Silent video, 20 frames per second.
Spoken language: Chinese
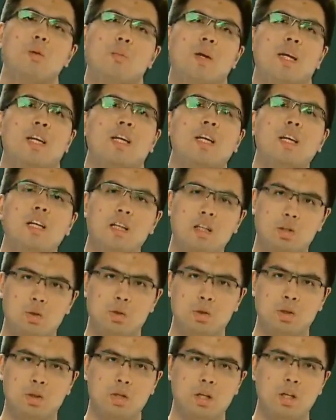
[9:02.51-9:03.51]
我们来看看，就
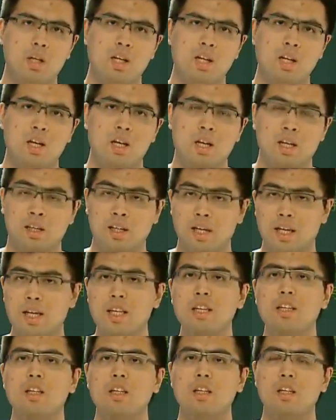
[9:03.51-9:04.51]
是给你